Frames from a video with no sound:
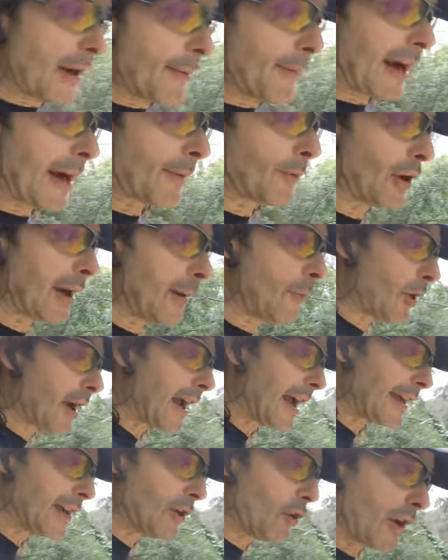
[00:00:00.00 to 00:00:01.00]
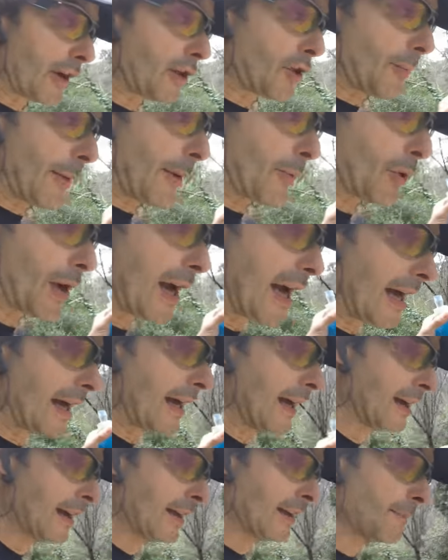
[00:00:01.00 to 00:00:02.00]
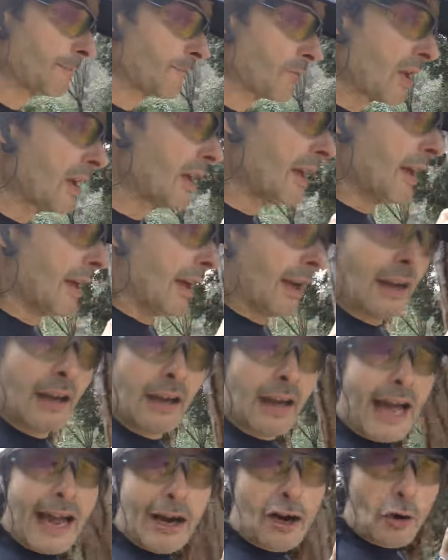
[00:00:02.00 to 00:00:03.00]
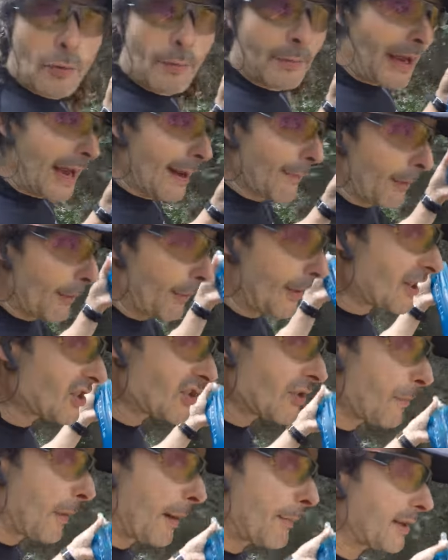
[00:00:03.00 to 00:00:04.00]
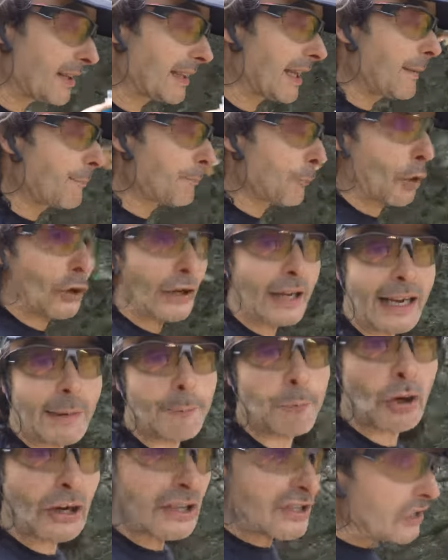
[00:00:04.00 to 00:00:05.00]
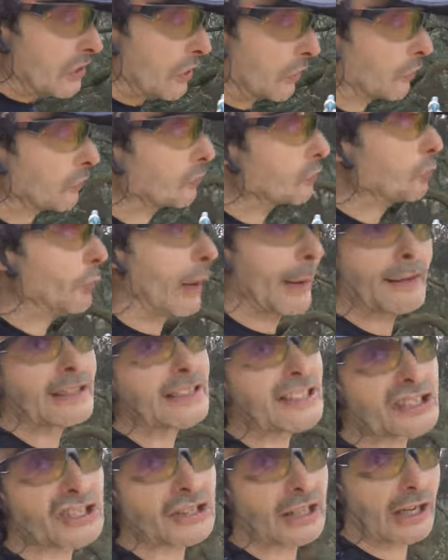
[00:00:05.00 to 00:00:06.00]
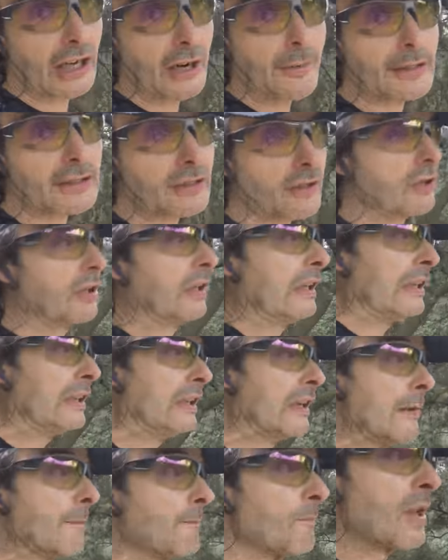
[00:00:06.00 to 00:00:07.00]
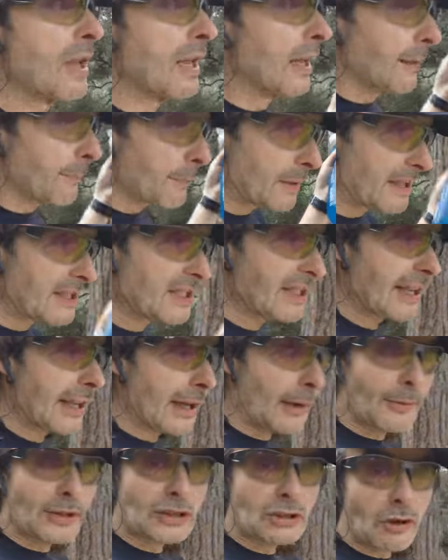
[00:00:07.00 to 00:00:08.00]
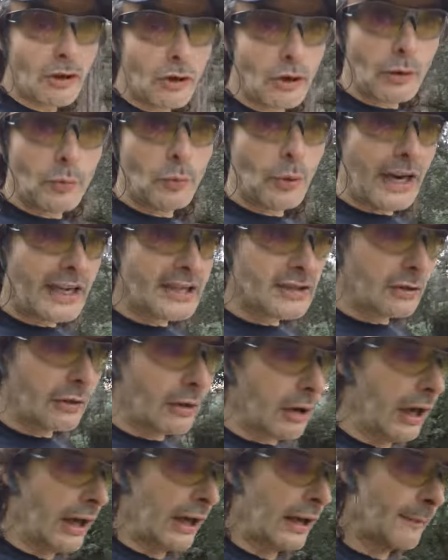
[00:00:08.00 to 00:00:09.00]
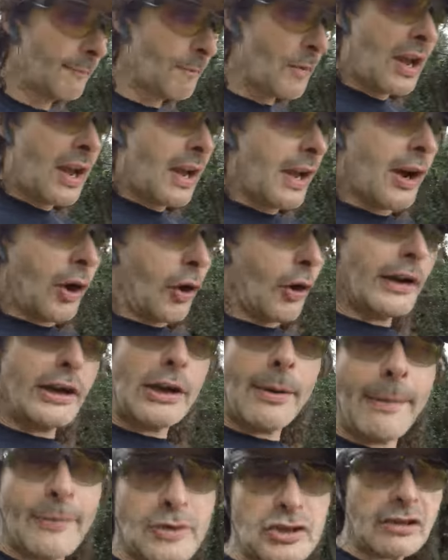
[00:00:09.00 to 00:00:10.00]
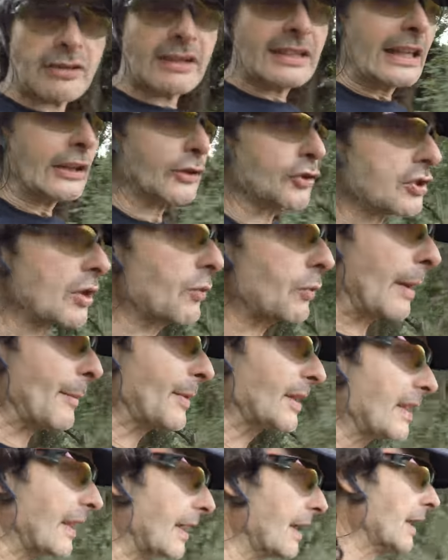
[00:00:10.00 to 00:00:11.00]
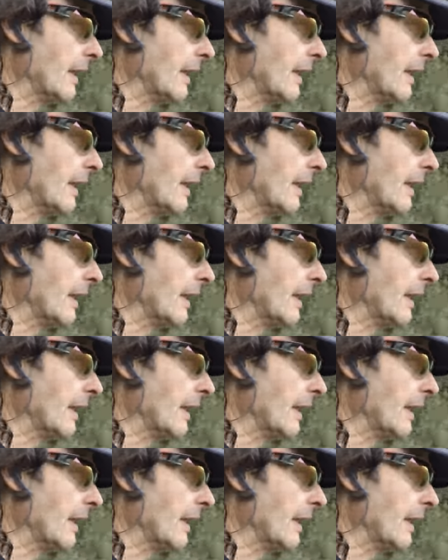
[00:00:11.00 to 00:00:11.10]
me ha cabido en la boca es lo que yo me voy a a, beber simplemente. ¿Por qué? Porque si no, dura 27 kilómetros. 27 kilómetros es lo que dura esto. Hoy no vamos a hacer tanto seguramente.